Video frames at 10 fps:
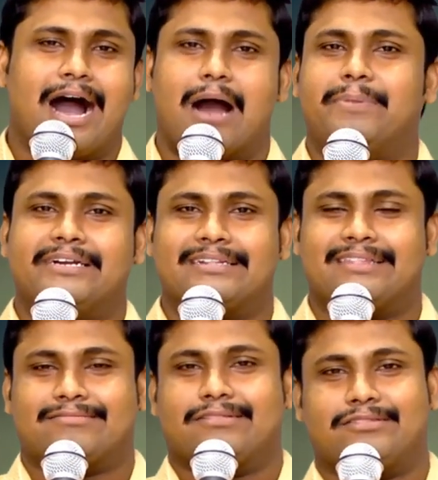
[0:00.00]
ఆ బిడ్డను
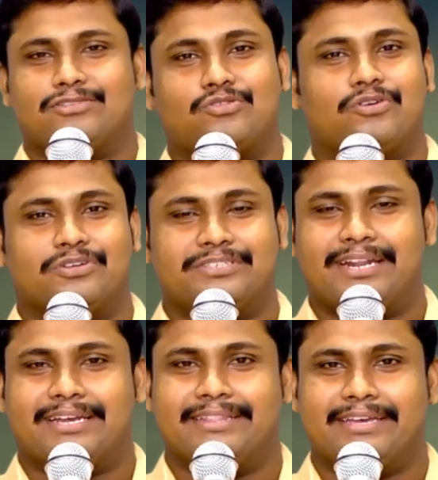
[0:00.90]
దత్తత తీసుకోవడం
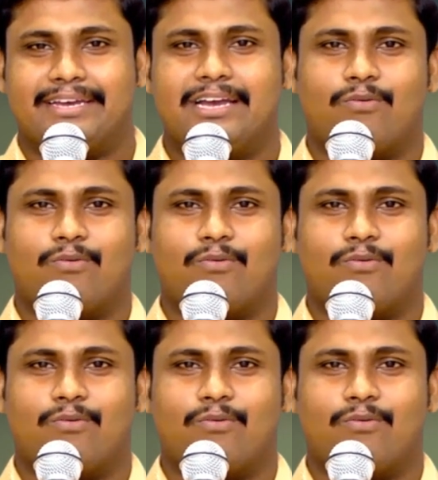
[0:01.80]
జరిగింది